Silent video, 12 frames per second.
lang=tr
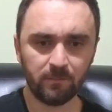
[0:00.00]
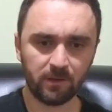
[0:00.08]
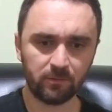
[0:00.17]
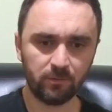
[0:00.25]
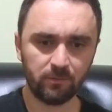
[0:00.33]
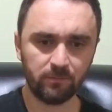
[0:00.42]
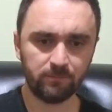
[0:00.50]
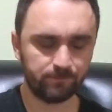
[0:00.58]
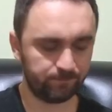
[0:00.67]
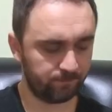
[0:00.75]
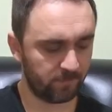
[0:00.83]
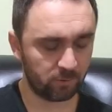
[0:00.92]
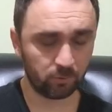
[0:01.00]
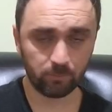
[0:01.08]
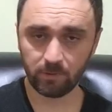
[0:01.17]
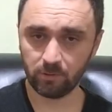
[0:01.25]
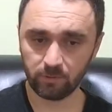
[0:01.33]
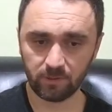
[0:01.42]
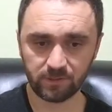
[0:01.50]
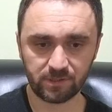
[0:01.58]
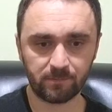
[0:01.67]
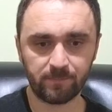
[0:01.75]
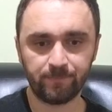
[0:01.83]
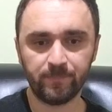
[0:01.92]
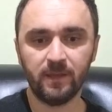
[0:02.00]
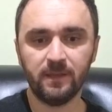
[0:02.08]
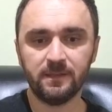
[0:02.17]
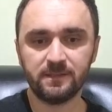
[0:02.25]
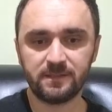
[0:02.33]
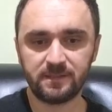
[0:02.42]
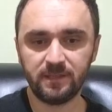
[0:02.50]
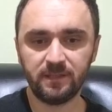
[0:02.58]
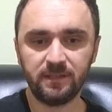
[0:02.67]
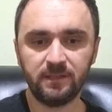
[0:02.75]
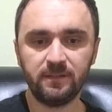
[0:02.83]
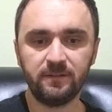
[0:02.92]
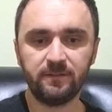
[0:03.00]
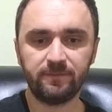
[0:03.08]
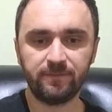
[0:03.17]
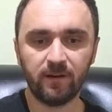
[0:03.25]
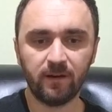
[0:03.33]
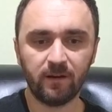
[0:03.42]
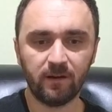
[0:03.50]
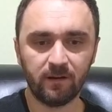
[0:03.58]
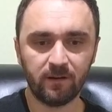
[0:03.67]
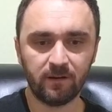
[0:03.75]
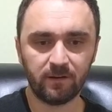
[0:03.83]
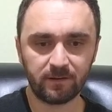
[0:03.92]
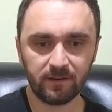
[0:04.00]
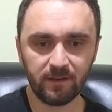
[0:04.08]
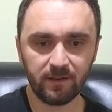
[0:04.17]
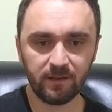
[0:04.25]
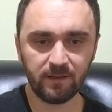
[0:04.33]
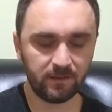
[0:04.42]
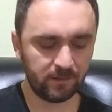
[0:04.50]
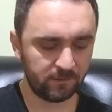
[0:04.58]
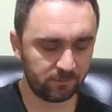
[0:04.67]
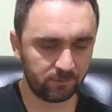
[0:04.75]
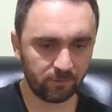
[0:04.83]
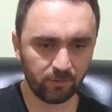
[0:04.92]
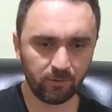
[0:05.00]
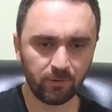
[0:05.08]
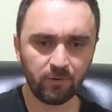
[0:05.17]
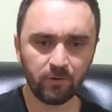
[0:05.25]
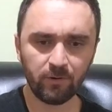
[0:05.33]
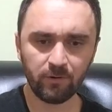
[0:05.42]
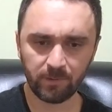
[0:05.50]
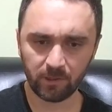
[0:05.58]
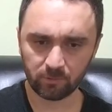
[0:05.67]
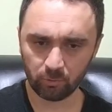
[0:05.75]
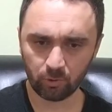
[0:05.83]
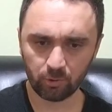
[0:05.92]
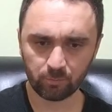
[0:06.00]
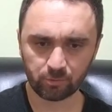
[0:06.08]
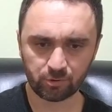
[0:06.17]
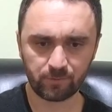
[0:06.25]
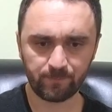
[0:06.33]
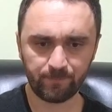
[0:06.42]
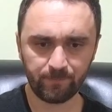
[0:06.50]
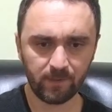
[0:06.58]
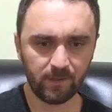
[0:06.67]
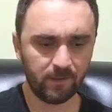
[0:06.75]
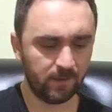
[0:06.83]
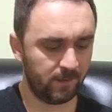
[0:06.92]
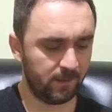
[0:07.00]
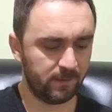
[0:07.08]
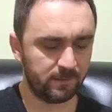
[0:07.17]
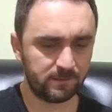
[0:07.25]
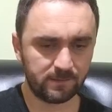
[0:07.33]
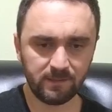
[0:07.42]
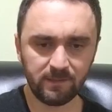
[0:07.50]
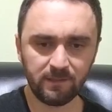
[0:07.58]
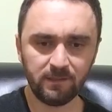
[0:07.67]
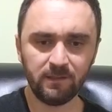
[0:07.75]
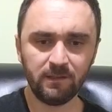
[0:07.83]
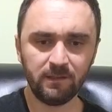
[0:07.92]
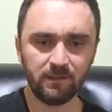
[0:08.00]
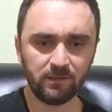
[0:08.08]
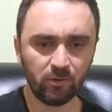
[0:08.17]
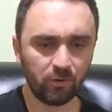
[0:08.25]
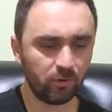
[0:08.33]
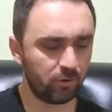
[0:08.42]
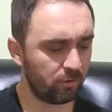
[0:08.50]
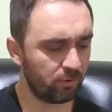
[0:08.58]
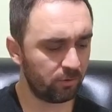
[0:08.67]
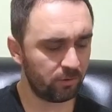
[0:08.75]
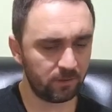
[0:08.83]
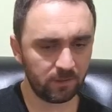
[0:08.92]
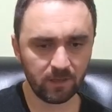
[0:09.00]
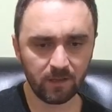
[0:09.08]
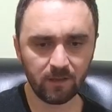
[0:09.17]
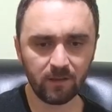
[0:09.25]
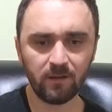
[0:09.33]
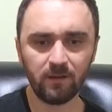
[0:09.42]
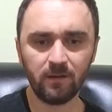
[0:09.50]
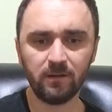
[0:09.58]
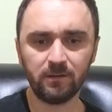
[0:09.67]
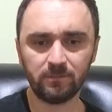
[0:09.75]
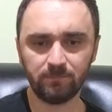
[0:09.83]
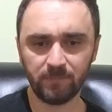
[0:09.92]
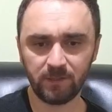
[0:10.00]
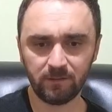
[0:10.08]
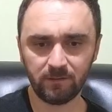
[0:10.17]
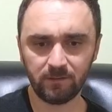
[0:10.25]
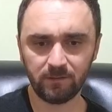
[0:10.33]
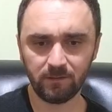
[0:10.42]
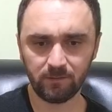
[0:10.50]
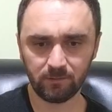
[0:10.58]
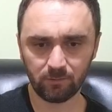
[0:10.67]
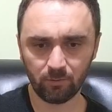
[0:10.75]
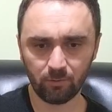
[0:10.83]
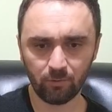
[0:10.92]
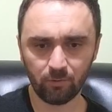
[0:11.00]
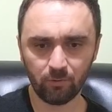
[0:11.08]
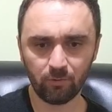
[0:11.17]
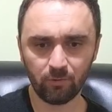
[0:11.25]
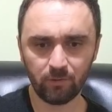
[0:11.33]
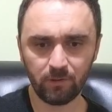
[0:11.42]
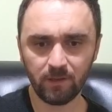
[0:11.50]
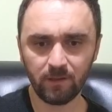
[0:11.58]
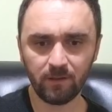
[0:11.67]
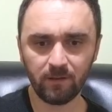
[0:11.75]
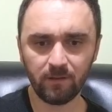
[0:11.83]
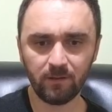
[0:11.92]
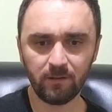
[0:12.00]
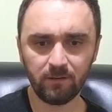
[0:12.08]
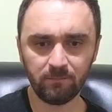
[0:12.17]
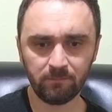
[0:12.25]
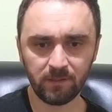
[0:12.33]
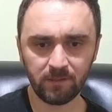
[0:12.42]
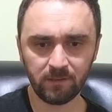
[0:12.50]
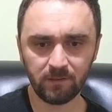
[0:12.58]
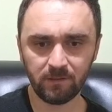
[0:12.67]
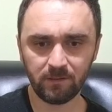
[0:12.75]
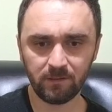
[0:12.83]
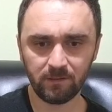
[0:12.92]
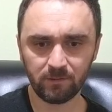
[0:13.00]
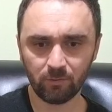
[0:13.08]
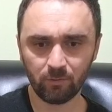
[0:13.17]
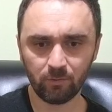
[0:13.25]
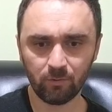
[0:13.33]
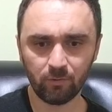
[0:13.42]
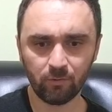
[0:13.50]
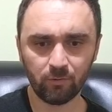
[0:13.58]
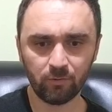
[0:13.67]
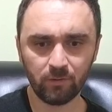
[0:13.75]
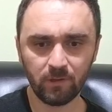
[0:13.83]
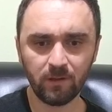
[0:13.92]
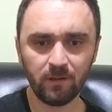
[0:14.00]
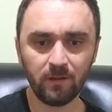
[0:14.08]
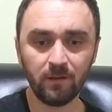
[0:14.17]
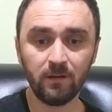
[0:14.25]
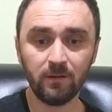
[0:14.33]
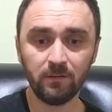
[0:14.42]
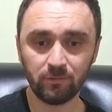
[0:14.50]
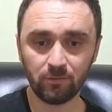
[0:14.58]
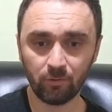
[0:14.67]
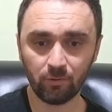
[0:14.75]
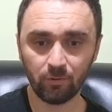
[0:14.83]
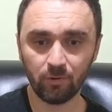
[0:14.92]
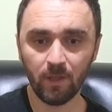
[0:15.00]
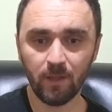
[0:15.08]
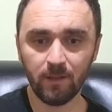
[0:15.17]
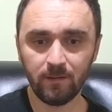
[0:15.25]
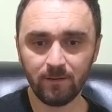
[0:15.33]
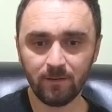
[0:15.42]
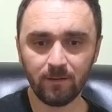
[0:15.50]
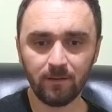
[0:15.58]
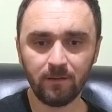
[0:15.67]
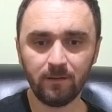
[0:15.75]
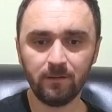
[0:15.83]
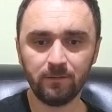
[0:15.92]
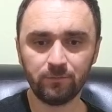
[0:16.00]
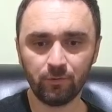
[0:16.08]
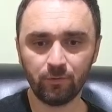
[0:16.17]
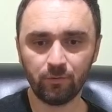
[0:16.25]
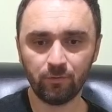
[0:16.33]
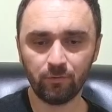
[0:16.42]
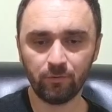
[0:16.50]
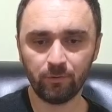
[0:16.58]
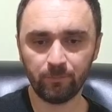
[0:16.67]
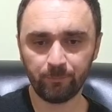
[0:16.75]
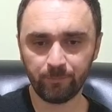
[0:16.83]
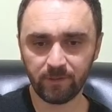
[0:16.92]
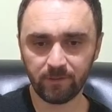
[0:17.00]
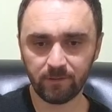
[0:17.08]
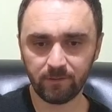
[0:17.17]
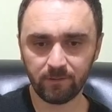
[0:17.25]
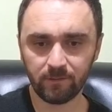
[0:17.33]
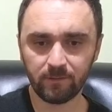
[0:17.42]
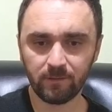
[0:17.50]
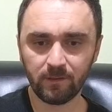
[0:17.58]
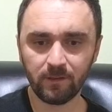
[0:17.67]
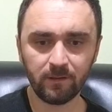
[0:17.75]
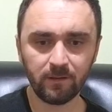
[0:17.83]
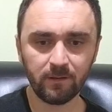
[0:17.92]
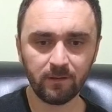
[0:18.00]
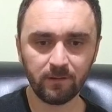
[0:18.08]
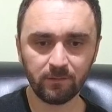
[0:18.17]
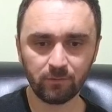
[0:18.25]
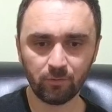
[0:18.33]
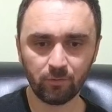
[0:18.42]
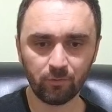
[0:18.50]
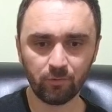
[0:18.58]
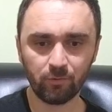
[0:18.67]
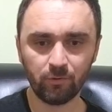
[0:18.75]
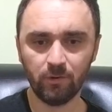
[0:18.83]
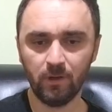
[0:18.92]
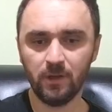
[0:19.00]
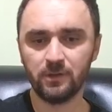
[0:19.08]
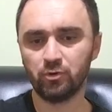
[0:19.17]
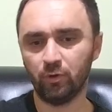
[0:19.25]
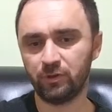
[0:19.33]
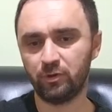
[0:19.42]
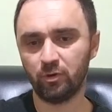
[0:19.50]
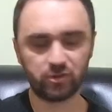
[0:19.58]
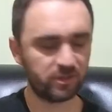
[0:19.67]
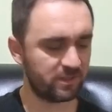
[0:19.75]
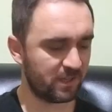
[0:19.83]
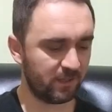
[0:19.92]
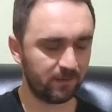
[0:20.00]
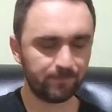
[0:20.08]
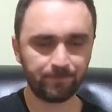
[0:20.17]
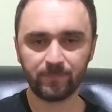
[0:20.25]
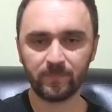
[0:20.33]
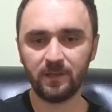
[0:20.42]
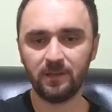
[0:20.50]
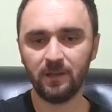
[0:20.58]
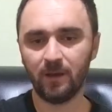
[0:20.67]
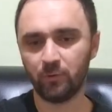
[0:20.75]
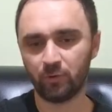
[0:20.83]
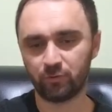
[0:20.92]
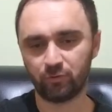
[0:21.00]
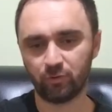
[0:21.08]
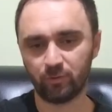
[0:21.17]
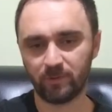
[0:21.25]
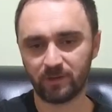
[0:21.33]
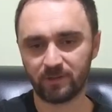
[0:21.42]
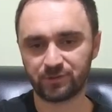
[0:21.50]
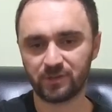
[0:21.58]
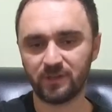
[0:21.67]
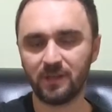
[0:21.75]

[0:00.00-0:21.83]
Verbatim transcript: Pardon. Pardon pardon yanlış yaptım. Si fa re do. Pardon doğruymuş. Si do la mi do la mi do la do la do mi la do. Son iki ölçüde zaten la minör tutuyorum arkadaşlar.